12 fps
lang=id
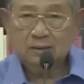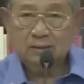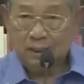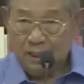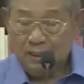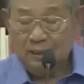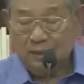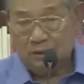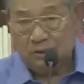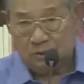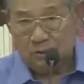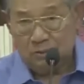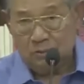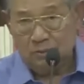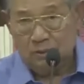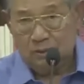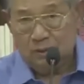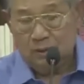Selain itu,
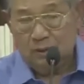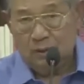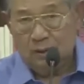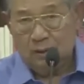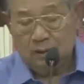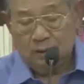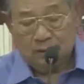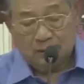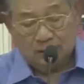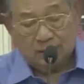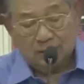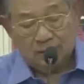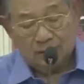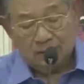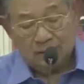kita